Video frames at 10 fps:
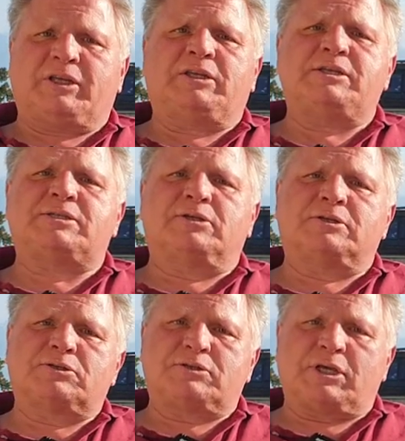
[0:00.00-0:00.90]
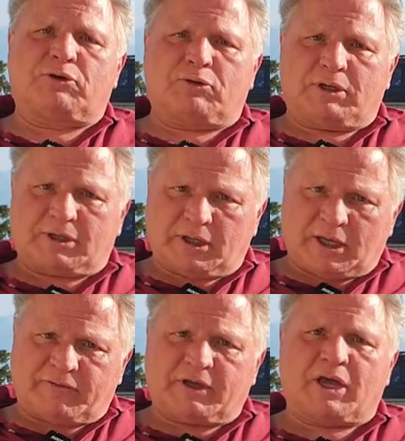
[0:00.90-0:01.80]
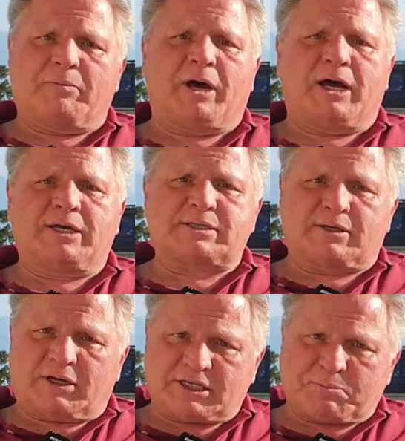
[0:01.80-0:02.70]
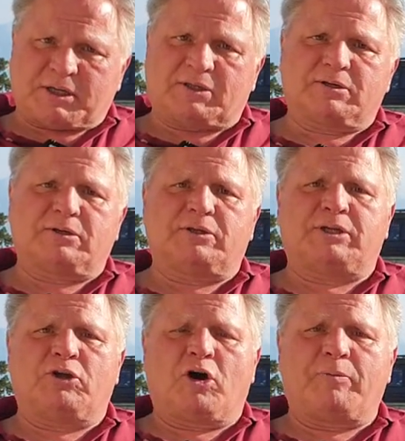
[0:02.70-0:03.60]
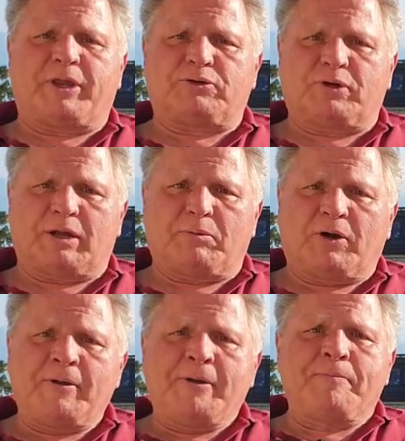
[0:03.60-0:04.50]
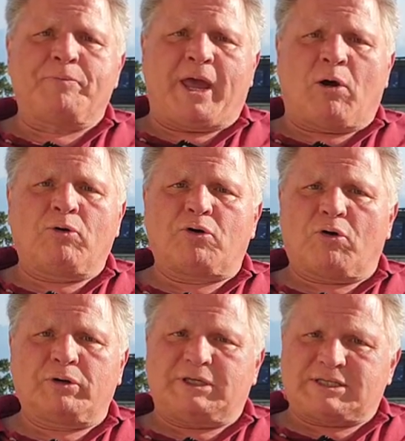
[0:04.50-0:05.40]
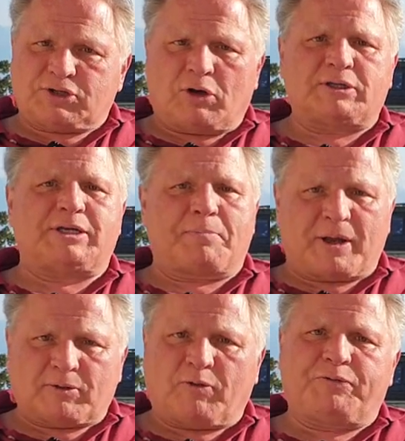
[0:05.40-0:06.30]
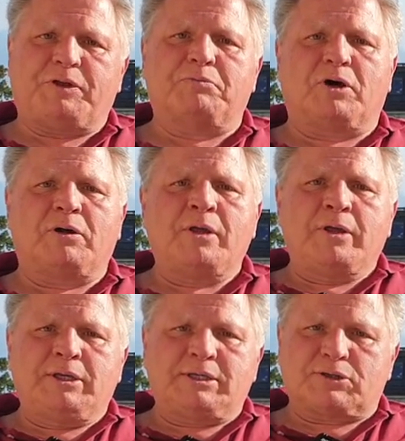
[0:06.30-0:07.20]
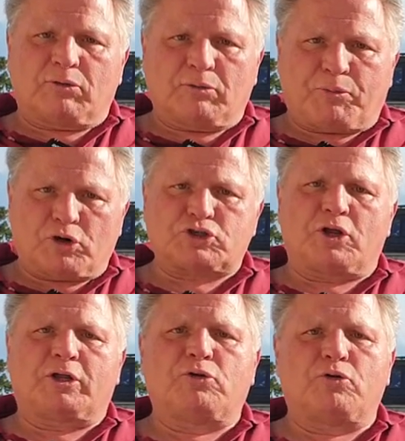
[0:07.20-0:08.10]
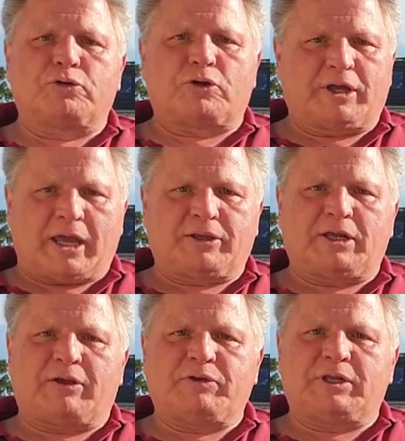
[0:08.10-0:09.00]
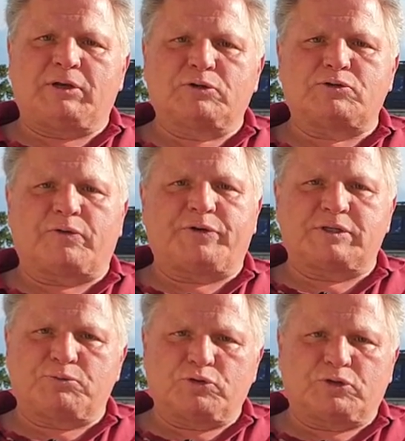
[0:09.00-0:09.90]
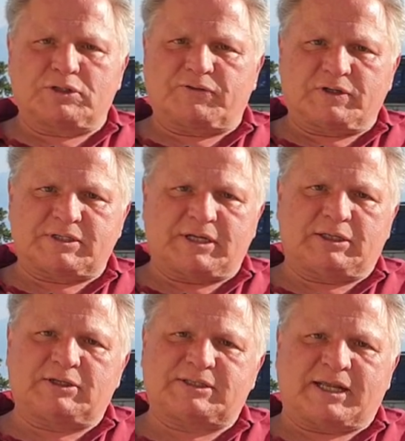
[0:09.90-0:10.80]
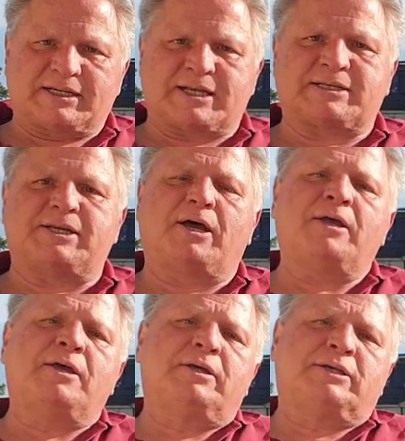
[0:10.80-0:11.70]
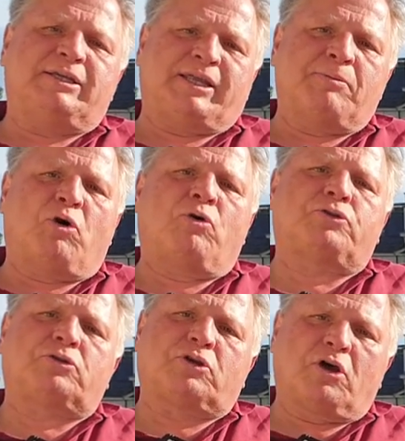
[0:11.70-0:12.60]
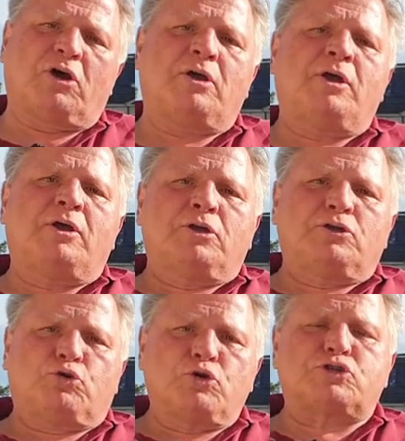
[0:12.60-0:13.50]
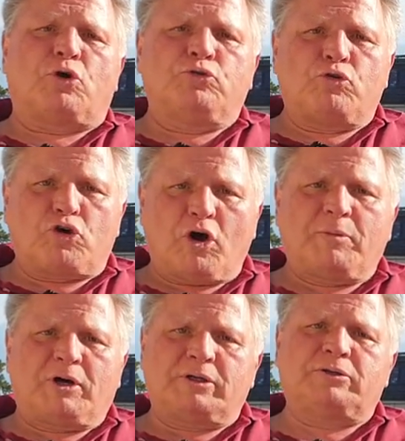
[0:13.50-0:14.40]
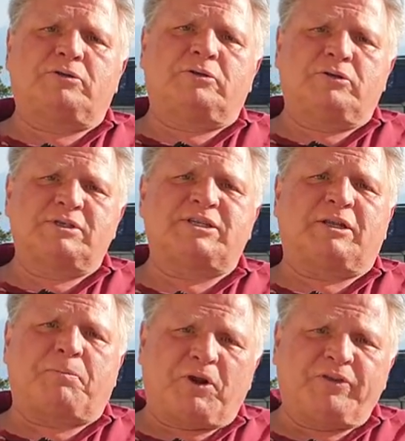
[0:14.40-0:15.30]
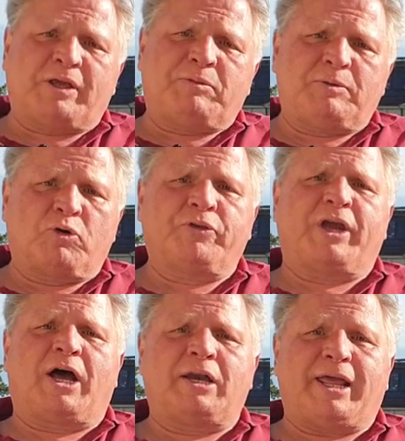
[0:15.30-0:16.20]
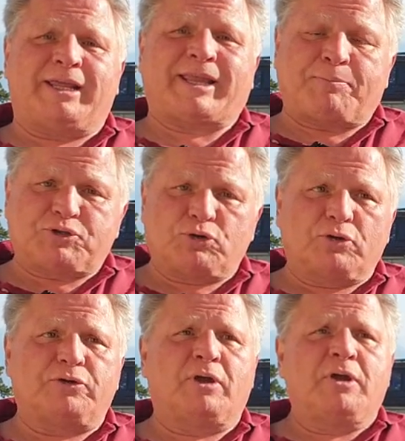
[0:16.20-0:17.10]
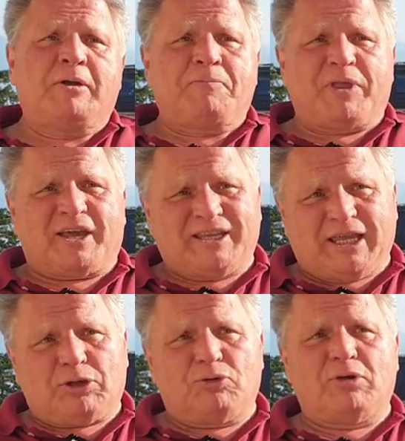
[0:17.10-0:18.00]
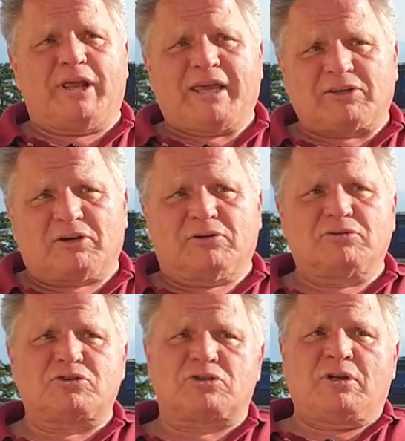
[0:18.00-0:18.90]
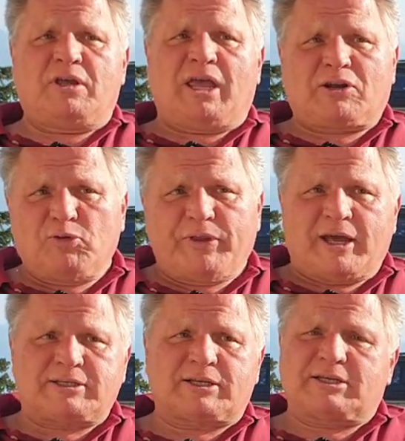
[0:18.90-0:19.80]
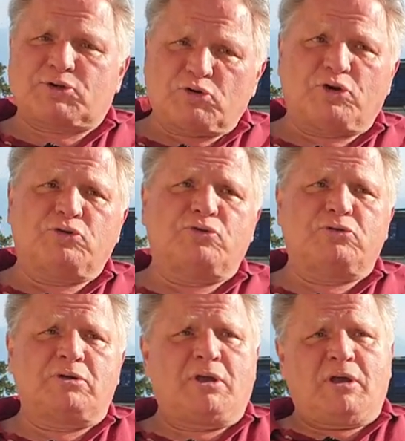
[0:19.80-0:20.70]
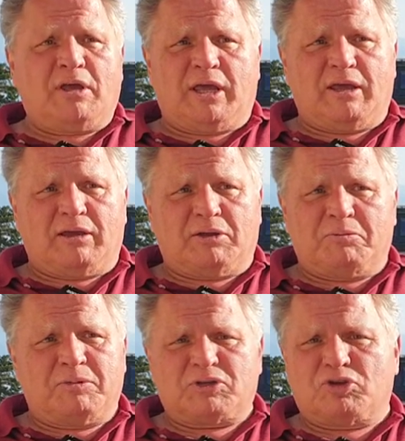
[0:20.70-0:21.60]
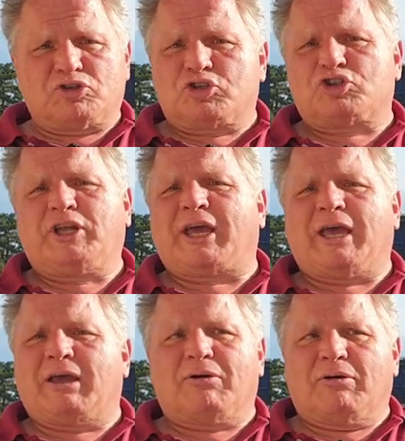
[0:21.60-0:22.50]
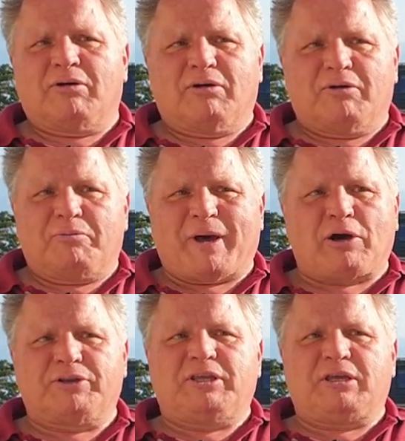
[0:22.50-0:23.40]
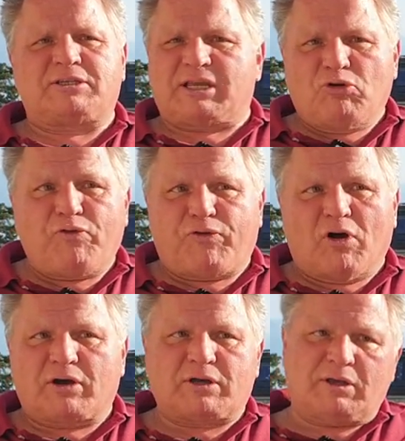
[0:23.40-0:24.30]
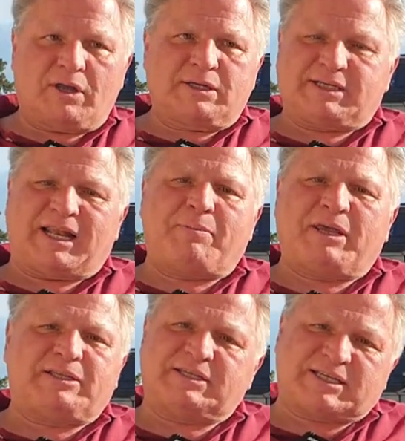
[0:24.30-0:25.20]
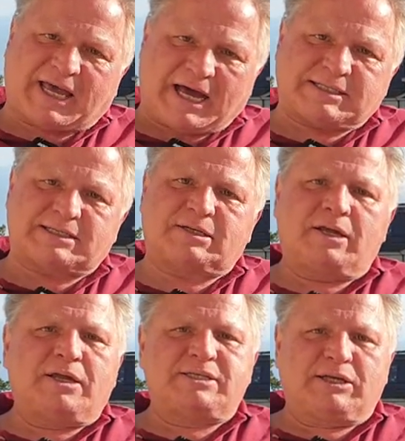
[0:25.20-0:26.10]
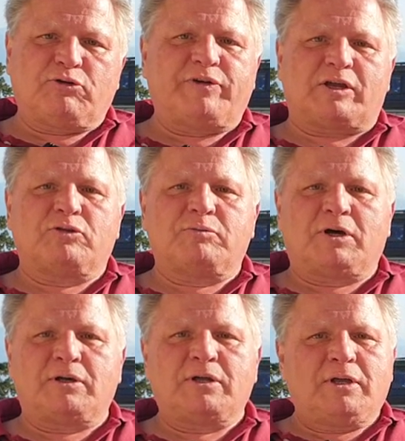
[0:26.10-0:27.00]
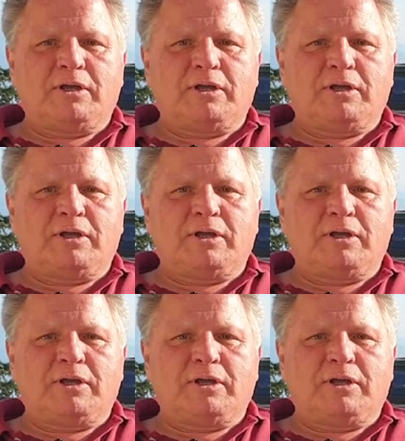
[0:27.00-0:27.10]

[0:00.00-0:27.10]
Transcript: des distances de sécurité, avec un masque, en respectant des normes naturellement. Mais à Hong Kong, ils sortent, il n'y a pas de confinement, ils sont proches l'un de l'autre. Regardez la vidéo sur Facebook de ce Français, de cet Alsacien, qui démontre que tout ce qu'on nous recommande dans cette pandémie mondiale est absurde, est ridicule, est étrange, est clownesque, est saugrenu, euh, je dirais, euh, parodique, c'est loufoque, c'est de la bêtise crasse. Ces gouvernements